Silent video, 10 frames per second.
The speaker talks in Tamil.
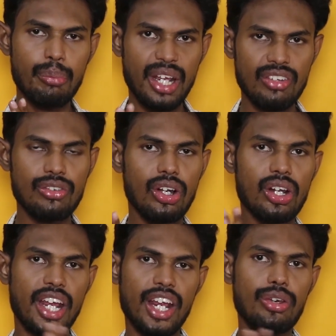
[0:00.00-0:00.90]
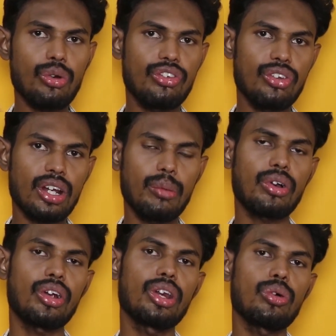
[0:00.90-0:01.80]
பேஸ்ட் ஆன் ஏ டு இஜெட்
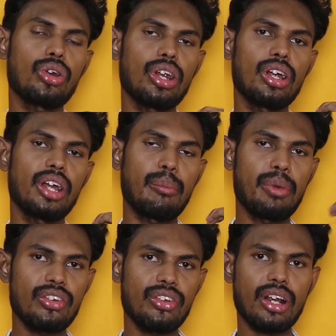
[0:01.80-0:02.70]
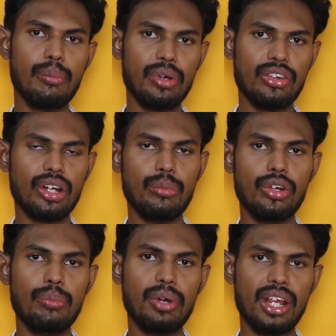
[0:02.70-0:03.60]
நமக்கு வந்து ஒரு எம்என்சி கம்பெனிஸ்க்கு நம்ம
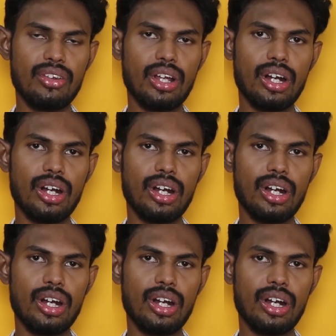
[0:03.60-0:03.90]
வந்து பிளேஸ்